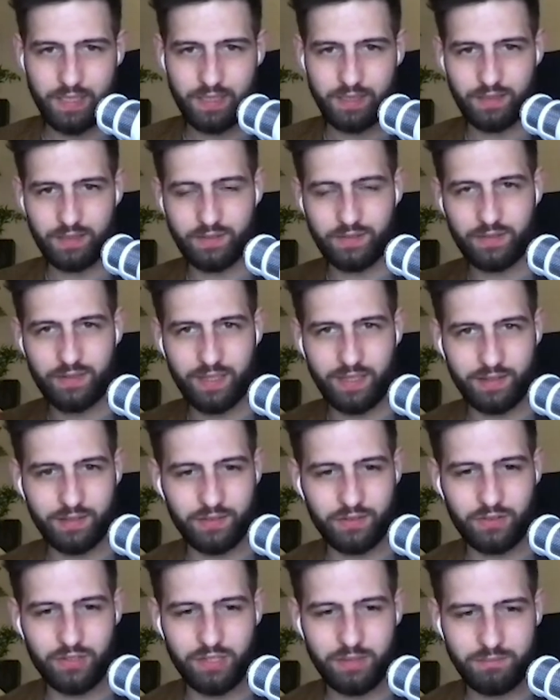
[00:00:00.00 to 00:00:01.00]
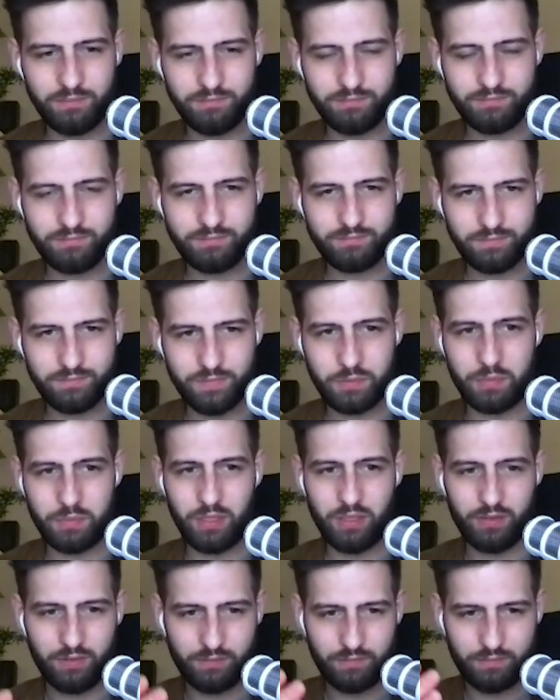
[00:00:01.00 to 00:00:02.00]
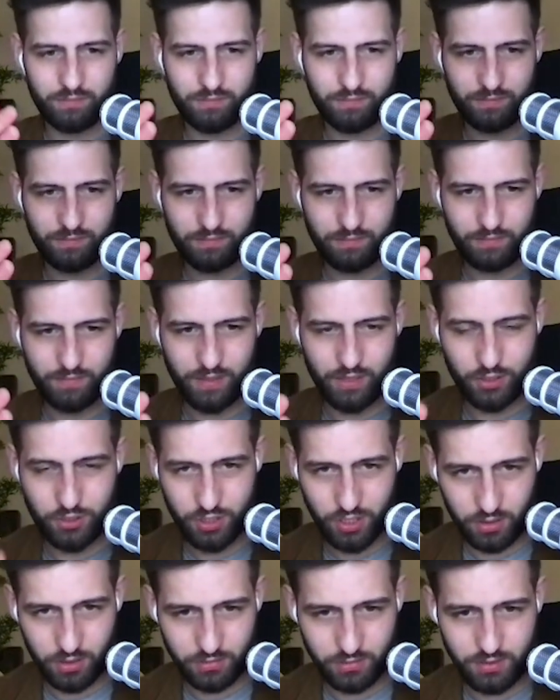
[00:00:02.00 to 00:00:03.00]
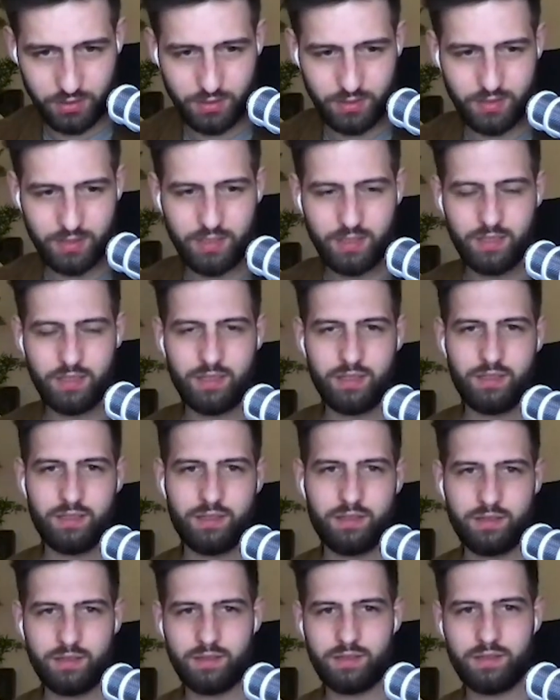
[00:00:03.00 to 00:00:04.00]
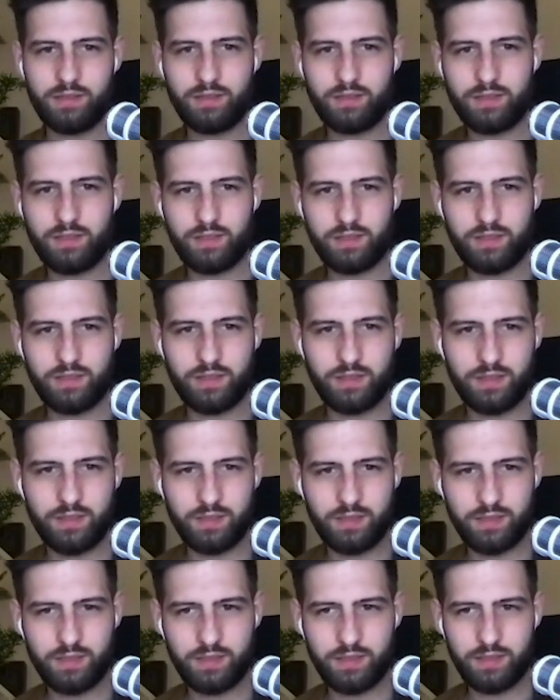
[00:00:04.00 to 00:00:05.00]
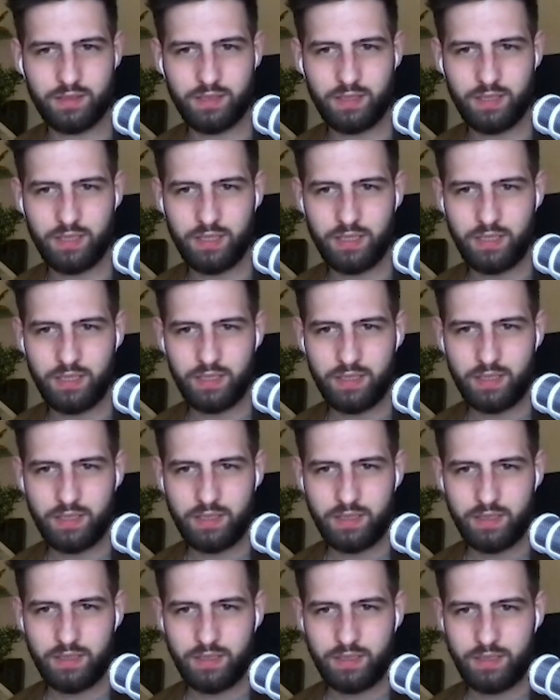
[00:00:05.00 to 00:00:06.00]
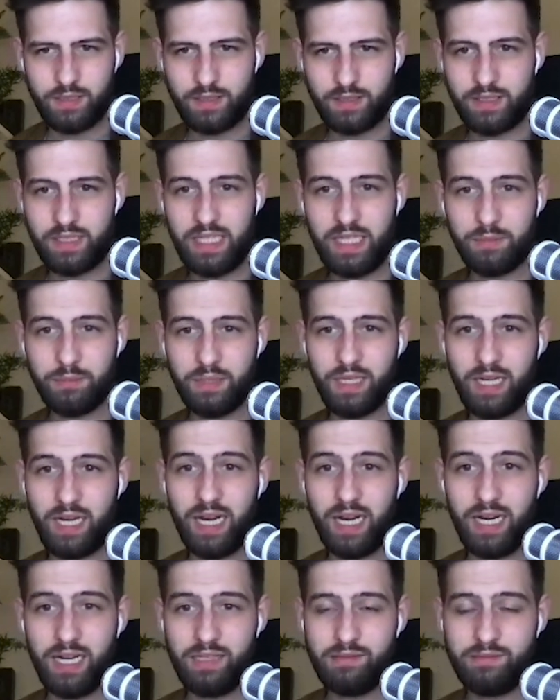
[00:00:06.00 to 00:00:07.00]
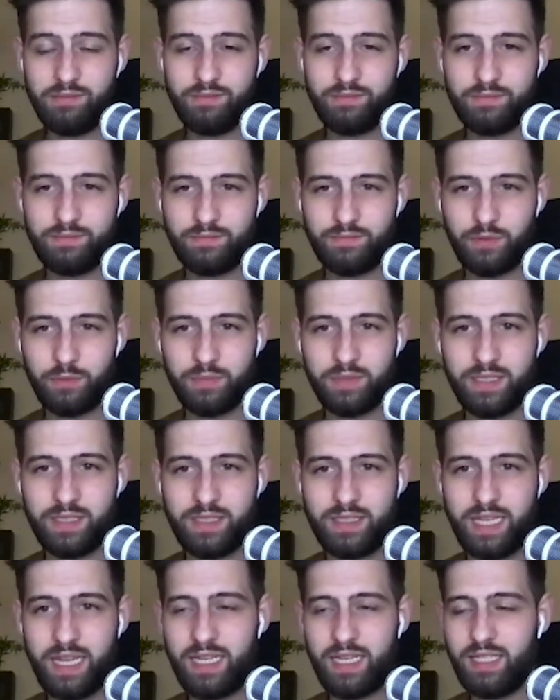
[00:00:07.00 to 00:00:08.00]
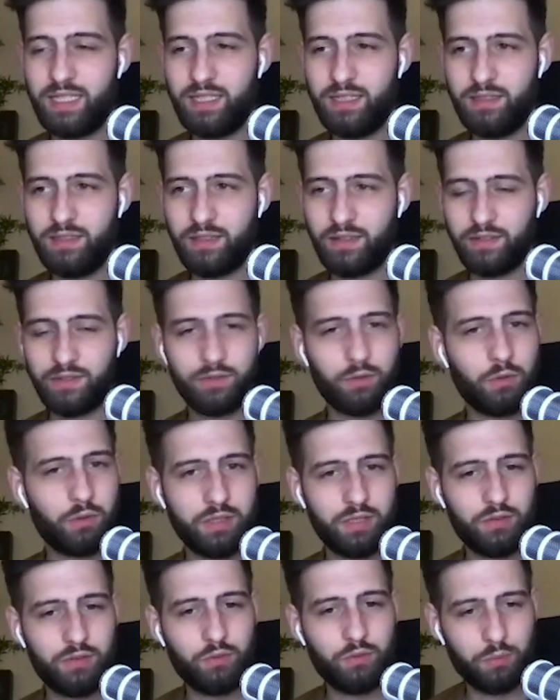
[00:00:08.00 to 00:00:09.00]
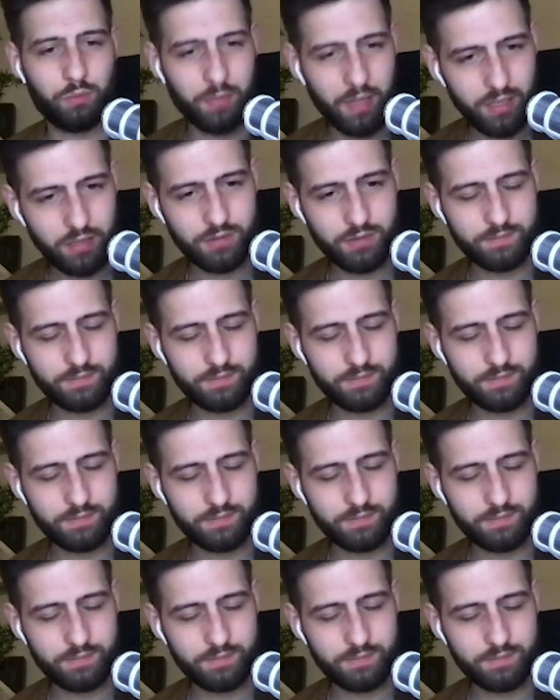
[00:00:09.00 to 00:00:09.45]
Das ist ein System. Ich bin erstaunt, dass das, äh, dass die GmbH vom Danny das noch nicht so macht